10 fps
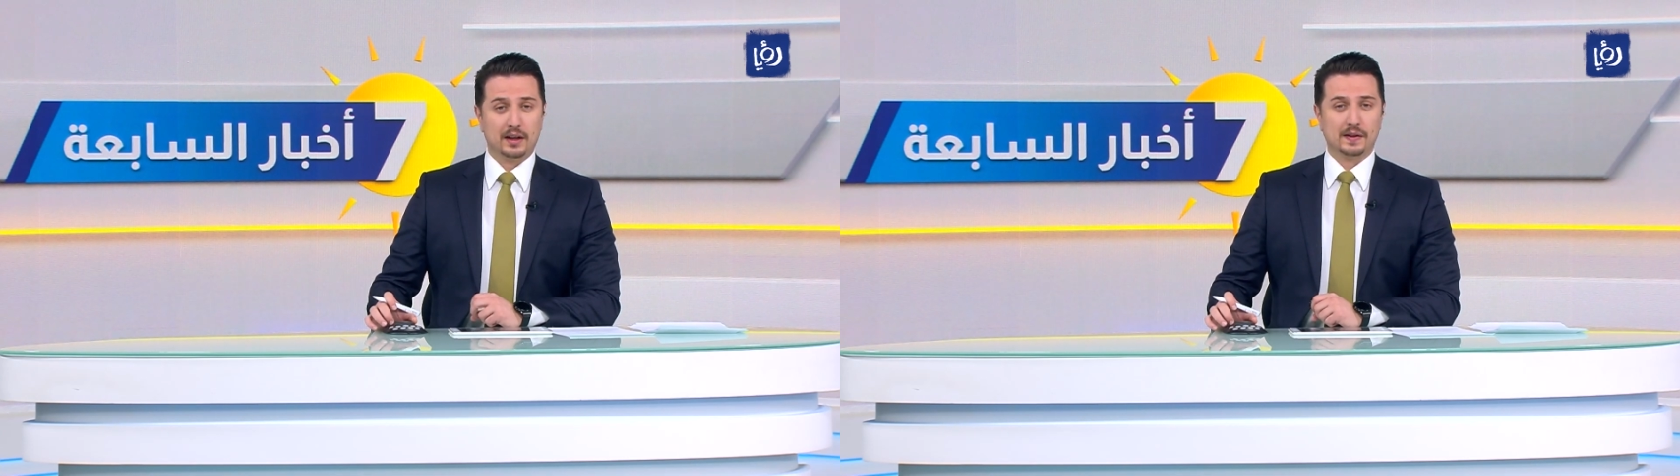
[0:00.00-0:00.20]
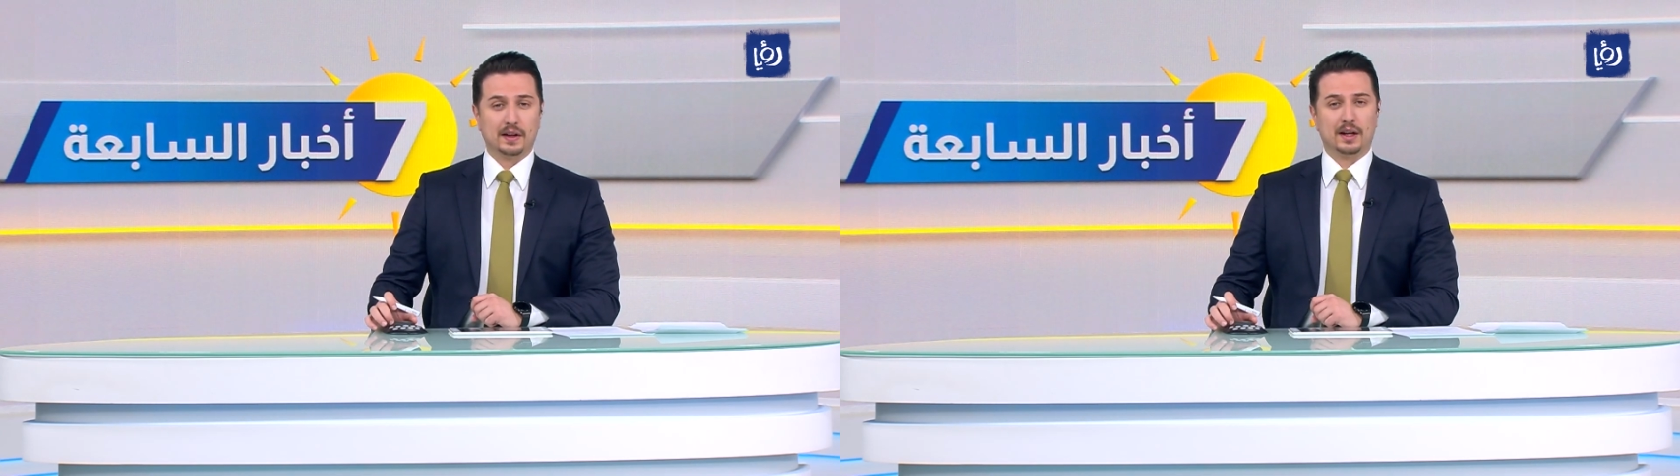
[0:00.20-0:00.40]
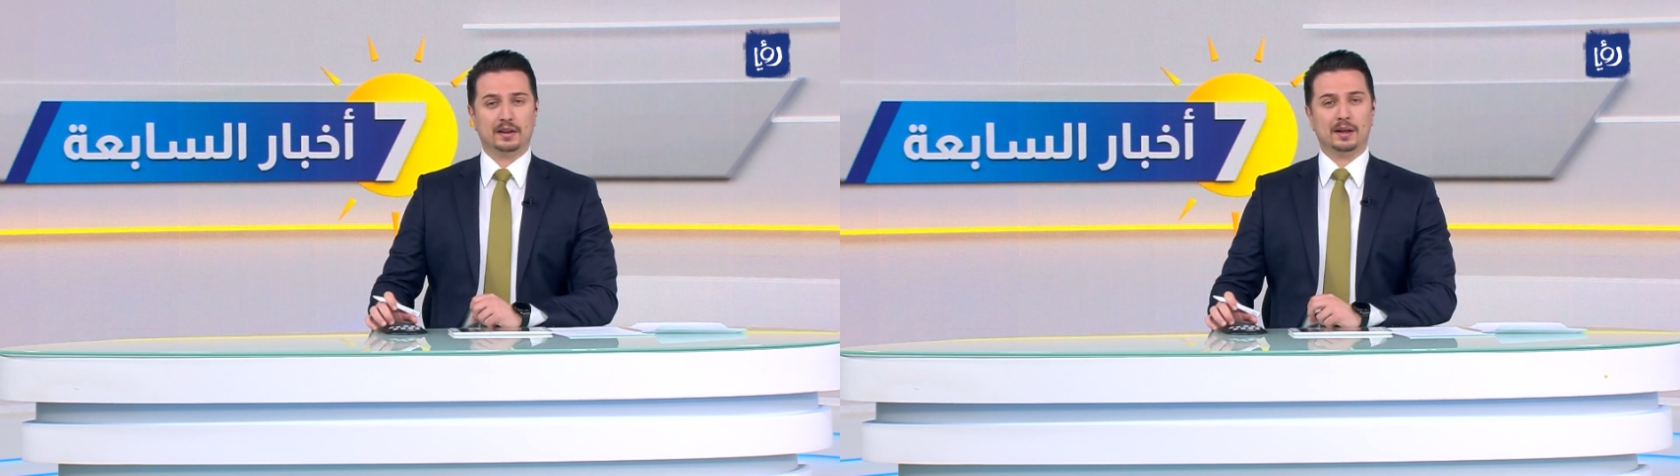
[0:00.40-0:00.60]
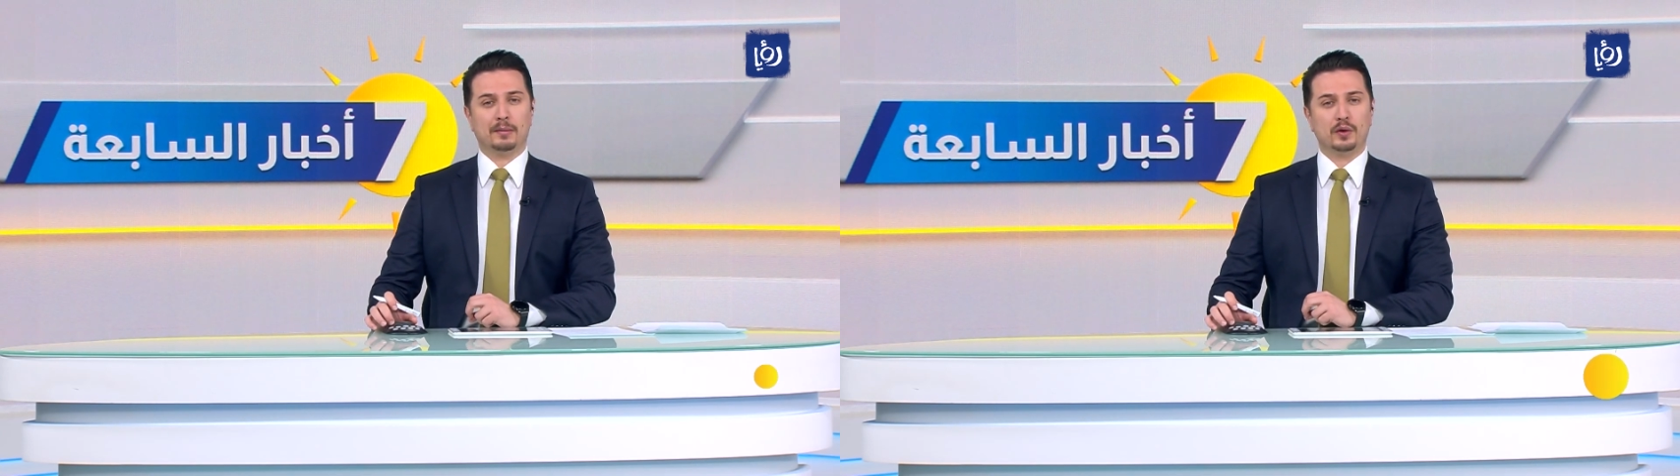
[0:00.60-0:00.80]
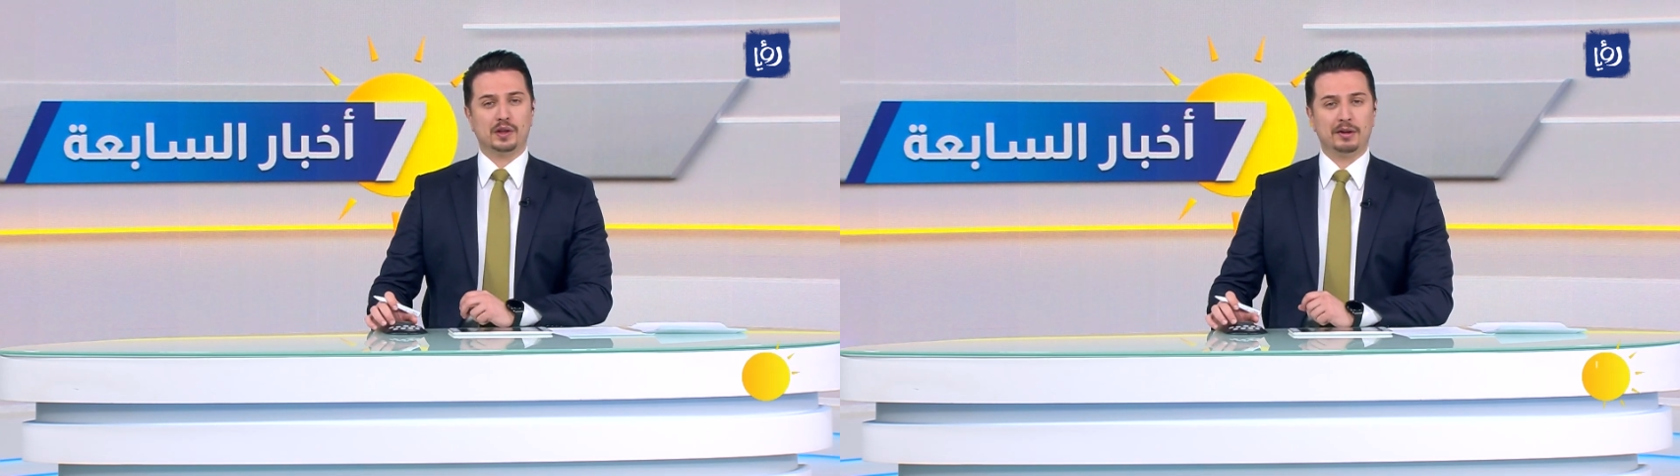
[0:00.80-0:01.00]
الزيادة
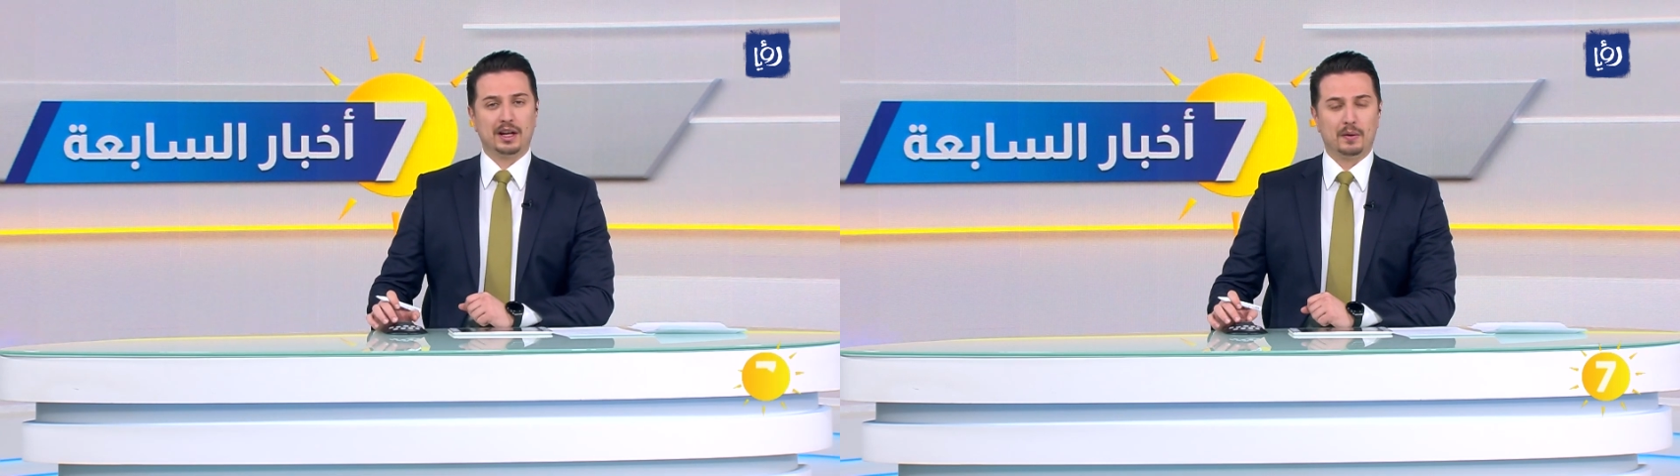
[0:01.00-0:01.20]
موسمية